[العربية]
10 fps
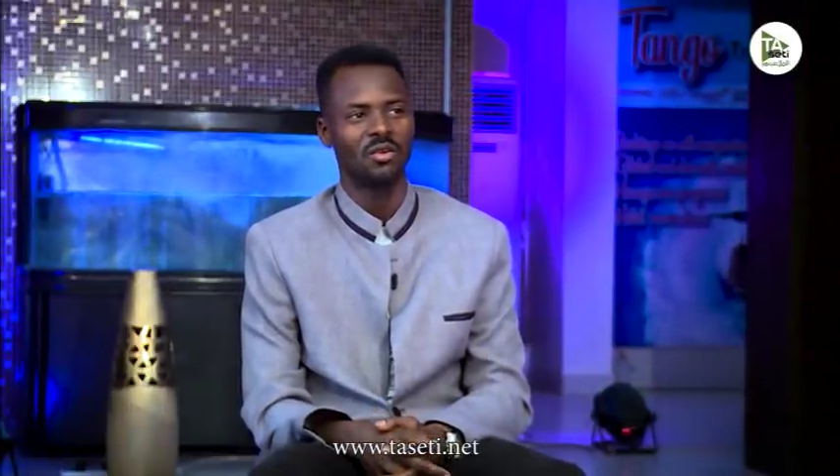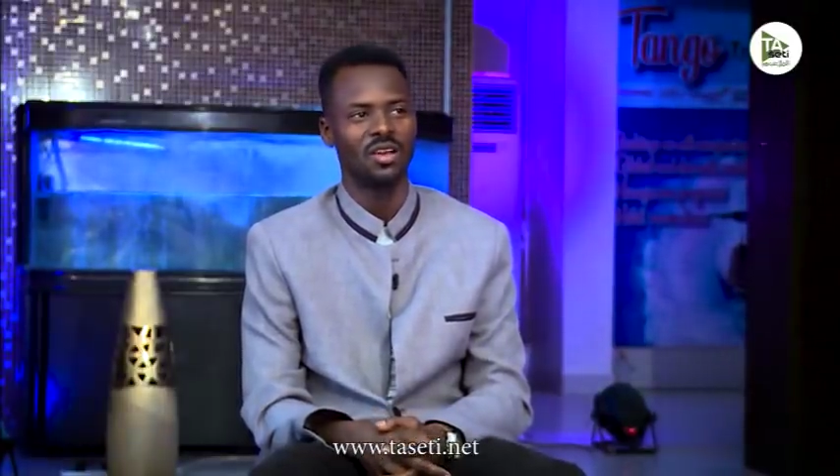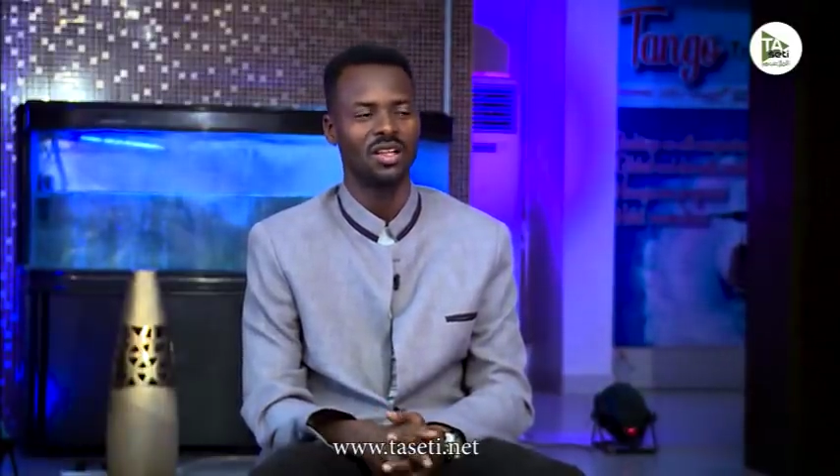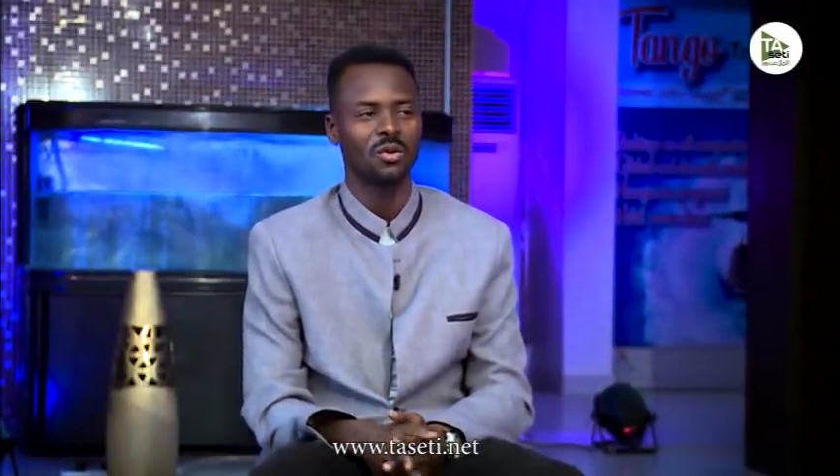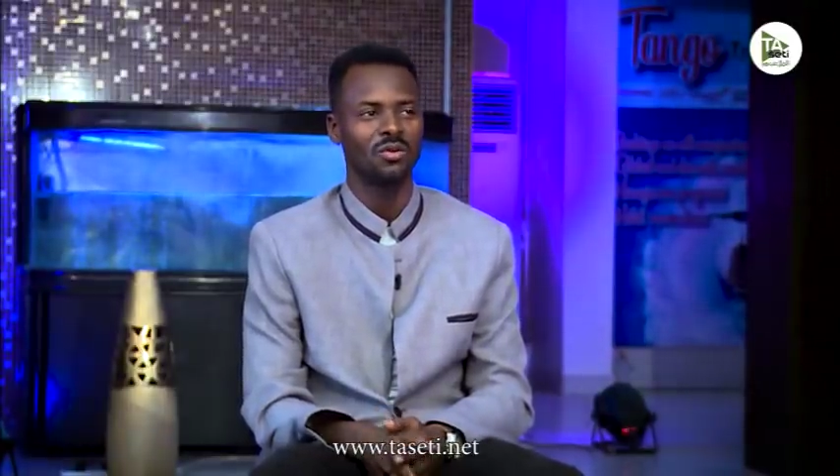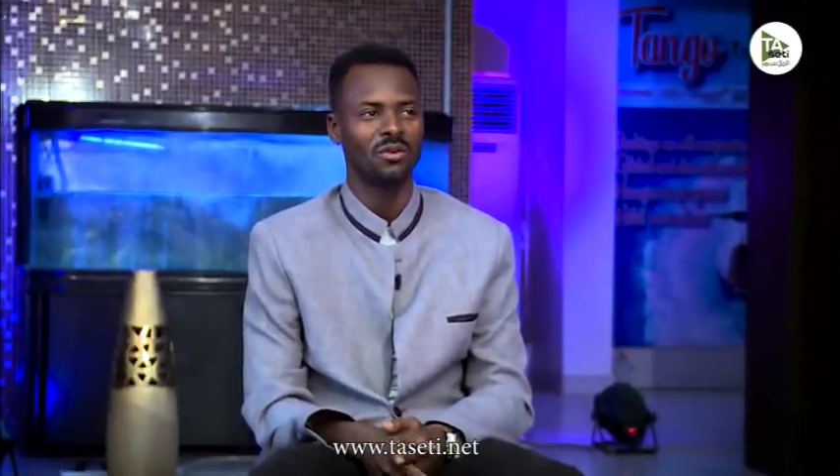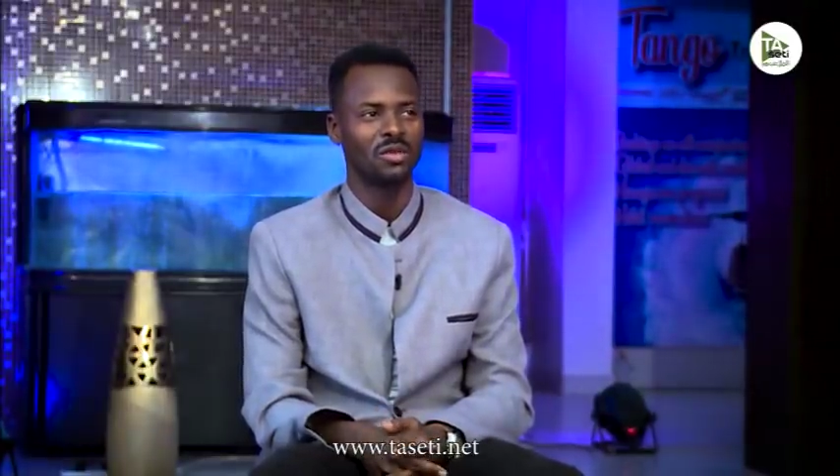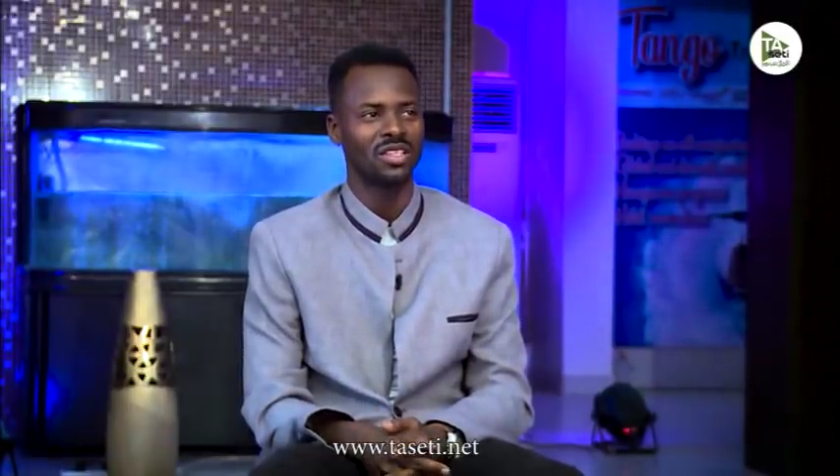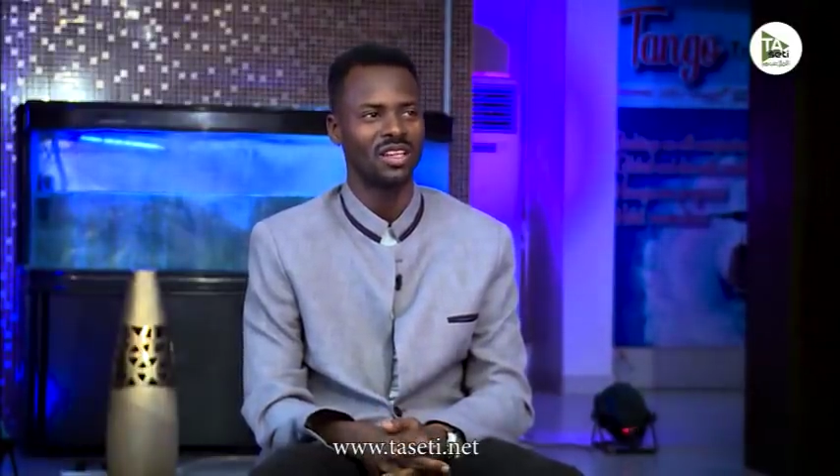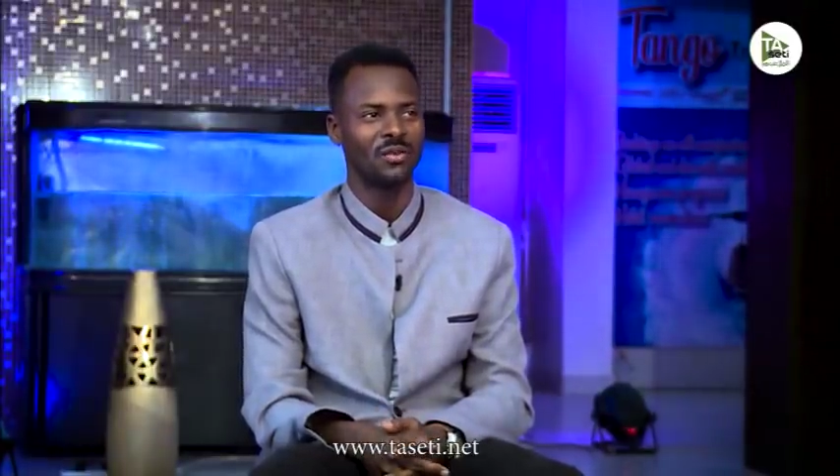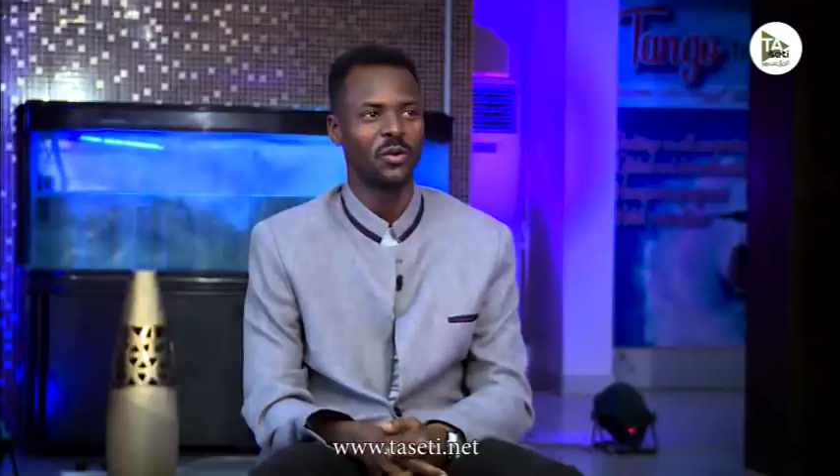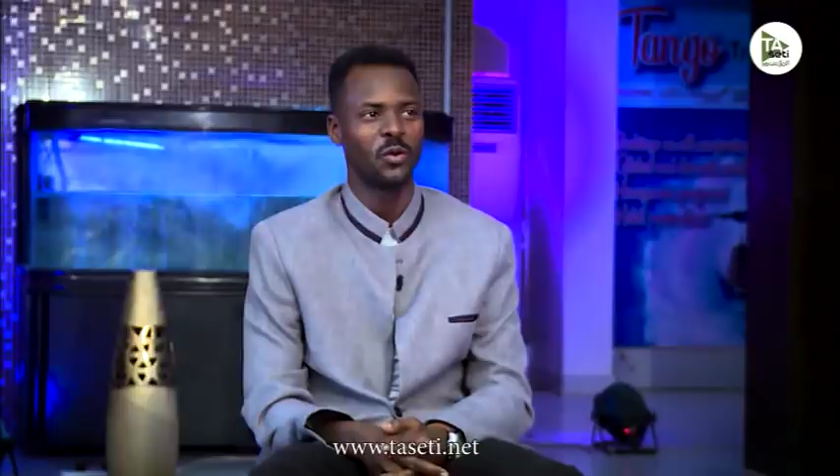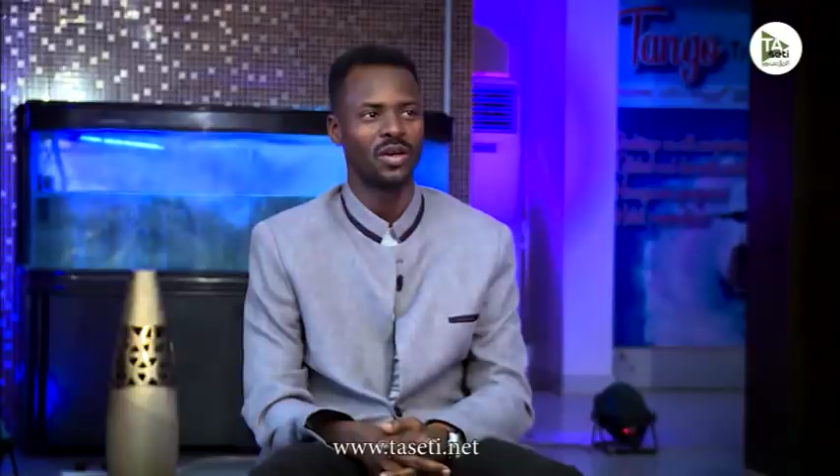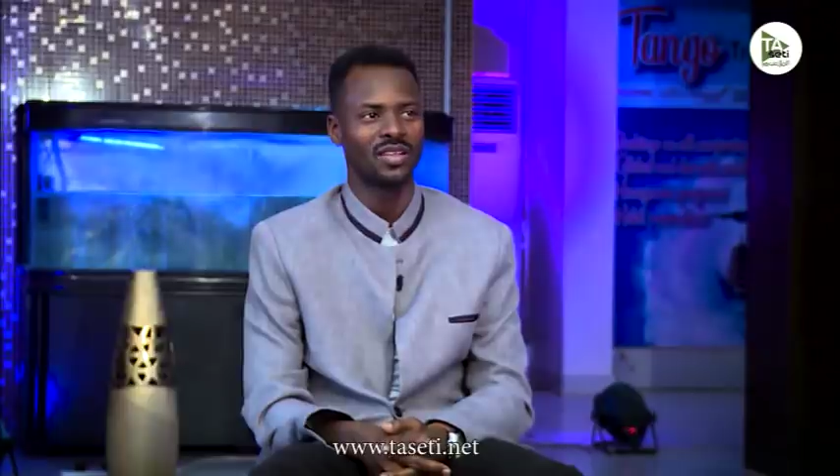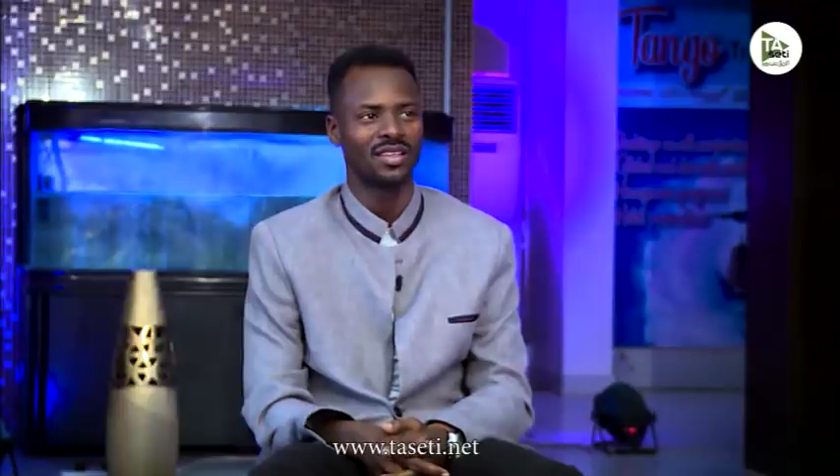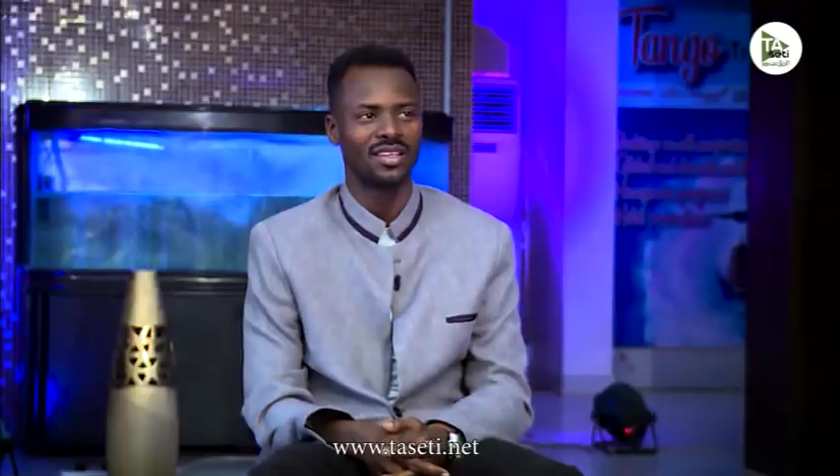ولا حتكون في مشكله في الهوب اصلا